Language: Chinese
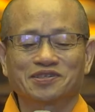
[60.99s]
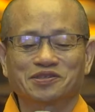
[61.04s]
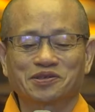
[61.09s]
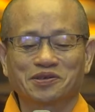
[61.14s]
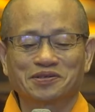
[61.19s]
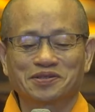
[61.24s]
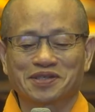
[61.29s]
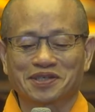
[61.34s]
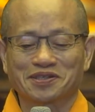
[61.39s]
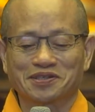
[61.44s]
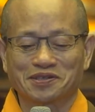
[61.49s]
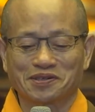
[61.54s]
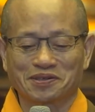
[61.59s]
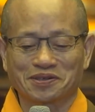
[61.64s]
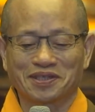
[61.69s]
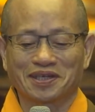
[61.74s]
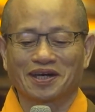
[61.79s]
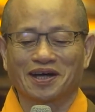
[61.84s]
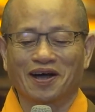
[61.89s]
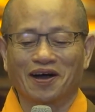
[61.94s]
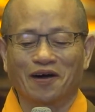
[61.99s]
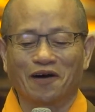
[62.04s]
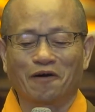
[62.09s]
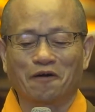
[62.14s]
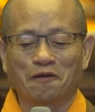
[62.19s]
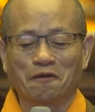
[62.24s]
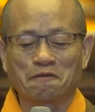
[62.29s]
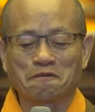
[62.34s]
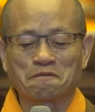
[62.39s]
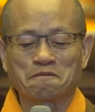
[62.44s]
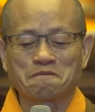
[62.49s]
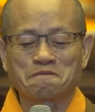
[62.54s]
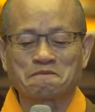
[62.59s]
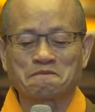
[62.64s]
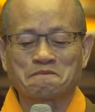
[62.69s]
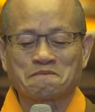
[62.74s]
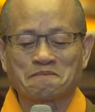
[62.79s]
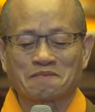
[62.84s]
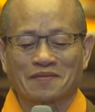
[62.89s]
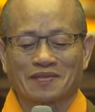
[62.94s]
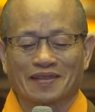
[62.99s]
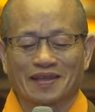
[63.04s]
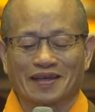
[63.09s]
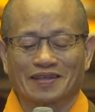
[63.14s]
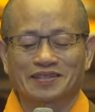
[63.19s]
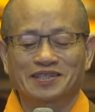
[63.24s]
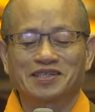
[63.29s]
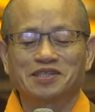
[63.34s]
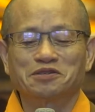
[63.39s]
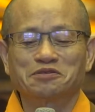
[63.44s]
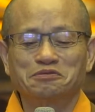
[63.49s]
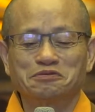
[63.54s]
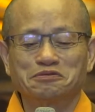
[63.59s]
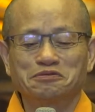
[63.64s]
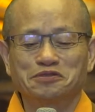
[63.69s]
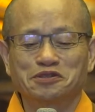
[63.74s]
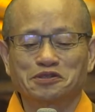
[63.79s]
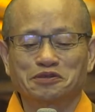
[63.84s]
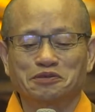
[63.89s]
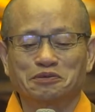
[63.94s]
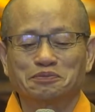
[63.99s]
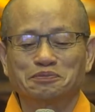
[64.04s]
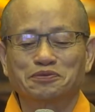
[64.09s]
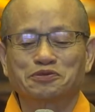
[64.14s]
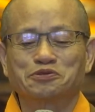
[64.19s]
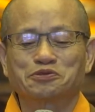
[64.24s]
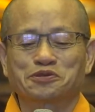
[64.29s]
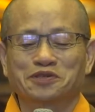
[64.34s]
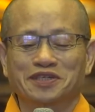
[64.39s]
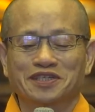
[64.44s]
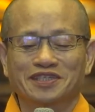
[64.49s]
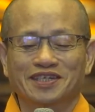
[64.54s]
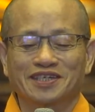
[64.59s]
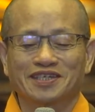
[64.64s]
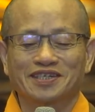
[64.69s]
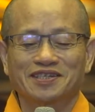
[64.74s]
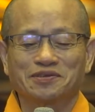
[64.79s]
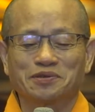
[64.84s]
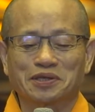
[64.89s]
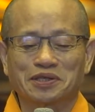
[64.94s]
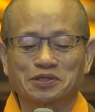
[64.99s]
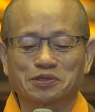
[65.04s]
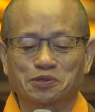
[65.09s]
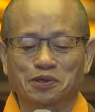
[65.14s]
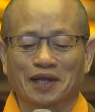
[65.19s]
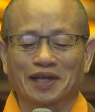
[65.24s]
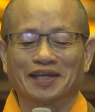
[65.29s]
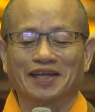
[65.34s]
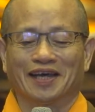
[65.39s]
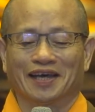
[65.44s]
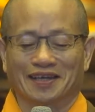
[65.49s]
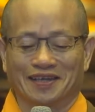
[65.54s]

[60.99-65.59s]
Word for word: 修行修的好，那几乎就不随着因缘转了。